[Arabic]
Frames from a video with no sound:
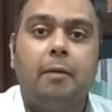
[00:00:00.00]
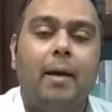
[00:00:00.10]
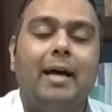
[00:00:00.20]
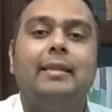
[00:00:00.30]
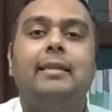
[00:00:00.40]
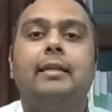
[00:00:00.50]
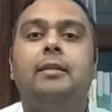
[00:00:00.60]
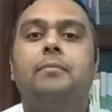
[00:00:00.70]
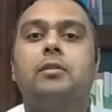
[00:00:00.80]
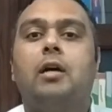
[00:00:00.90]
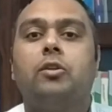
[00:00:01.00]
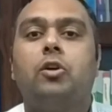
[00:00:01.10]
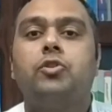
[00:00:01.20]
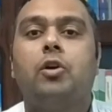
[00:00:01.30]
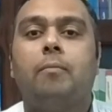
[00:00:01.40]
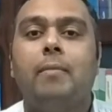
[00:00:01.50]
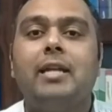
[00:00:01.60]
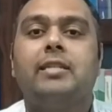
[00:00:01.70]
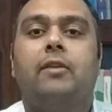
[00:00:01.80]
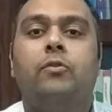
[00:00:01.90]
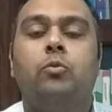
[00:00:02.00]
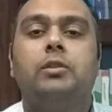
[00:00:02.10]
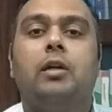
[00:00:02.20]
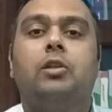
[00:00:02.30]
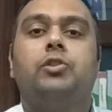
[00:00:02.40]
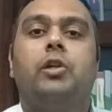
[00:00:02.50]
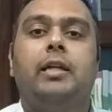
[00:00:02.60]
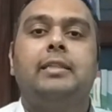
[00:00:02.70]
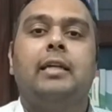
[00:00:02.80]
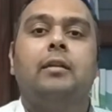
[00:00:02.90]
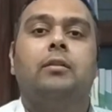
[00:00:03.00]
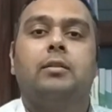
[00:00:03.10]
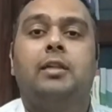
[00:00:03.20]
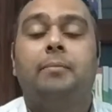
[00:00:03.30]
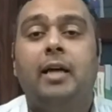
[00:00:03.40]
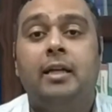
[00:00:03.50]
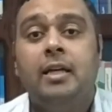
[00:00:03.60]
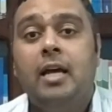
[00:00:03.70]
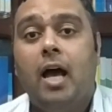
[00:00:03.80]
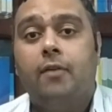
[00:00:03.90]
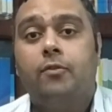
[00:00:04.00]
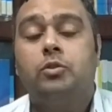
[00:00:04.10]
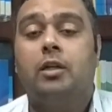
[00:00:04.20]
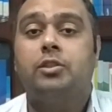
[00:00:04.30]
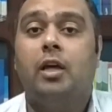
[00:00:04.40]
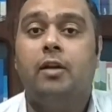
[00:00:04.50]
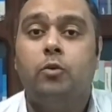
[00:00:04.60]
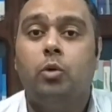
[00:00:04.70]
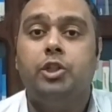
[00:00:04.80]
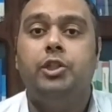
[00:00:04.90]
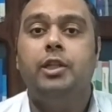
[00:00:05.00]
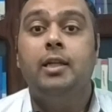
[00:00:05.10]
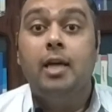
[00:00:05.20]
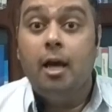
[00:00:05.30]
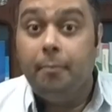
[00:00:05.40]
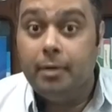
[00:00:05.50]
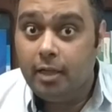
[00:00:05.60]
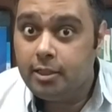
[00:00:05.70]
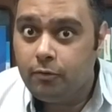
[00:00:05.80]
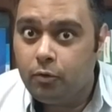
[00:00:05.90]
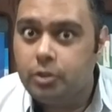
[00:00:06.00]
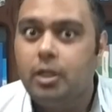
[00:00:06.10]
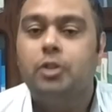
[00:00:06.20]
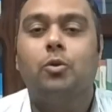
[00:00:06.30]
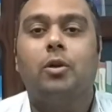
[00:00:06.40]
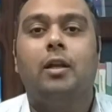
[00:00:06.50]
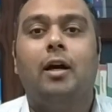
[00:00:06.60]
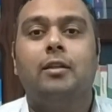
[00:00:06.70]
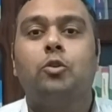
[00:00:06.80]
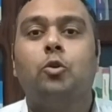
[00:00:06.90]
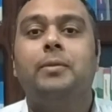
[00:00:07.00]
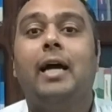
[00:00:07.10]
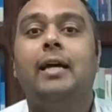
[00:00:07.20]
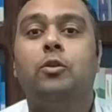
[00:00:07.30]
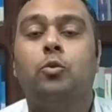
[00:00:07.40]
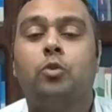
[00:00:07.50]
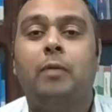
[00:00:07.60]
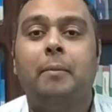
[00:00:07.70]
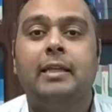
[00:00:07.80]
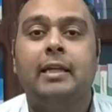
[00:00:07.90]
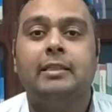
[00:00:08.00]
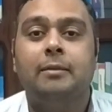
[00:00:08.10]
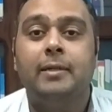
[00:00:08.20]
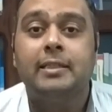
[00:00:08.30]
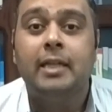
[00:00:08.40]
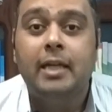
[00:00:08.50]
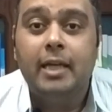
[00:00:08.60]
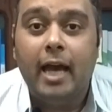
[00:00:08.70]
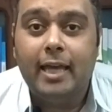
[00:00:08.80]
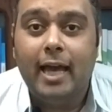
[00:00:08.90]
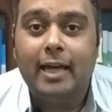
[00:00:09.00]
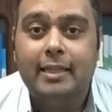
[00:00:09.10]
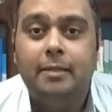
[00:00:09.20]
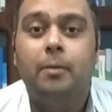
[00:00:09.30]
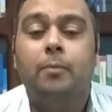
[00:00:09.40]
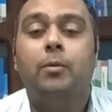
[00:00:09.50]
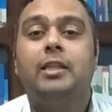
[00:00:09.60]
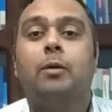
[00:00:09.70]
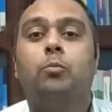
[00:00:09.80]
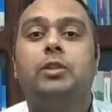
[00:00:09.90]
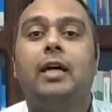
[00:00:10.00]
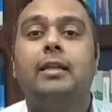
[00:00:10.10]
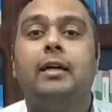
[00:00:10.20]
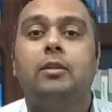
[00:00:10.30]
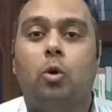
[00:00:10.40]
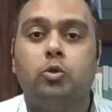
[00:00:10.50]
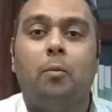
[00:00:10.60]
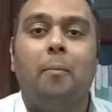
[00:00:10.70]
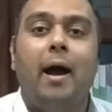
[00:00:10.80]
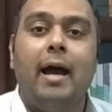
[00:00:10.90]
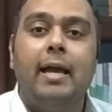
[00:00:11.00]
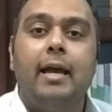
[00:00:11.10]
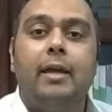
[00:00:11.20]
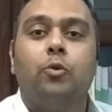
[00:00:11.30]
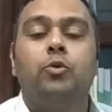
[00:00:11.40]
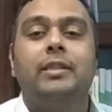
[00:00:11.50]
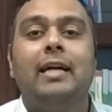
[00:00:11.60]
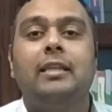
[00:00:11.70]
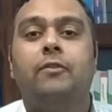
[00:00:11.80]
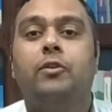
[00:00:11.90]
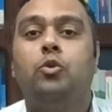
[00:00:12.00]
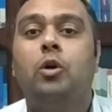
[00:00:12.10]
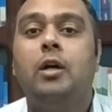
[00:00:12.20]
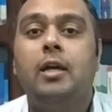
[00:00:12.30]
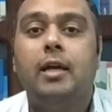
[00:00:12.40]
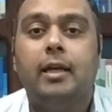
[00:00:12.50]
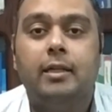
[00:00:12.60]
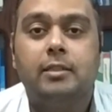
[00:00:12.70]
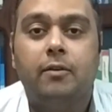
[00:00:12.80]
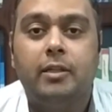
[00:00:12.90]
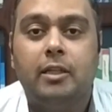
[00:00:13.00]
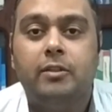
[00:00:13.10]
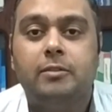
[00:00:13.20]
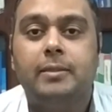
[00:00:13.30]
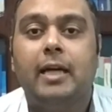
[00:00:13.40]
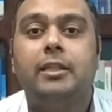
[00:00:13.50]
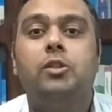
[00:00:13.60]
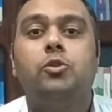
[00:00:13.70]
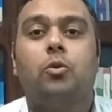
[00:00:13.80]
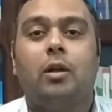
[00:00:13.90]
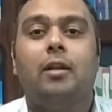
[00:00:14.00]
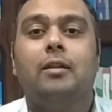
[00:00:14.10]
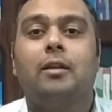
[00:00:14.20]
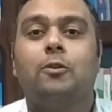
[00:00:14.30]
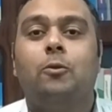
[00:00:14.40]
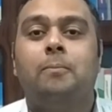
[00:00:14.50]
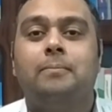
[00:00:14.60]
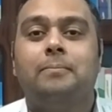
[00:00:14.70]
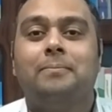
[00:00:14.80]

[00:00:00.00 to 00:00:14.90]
ميعاد للتقديم 19 مارس 2019 للسنه الدراسيه بتاعه 2019 2020 ما تضيعش الفرصه شكرا لحضراتكم تحياتي دكتور محمد انس الباز اي حد محتاج مساعده تواصل معايا هيكون تحت الفيديو صفحه الفيس بتاعتي شكرا لحضراتكم حضراتكم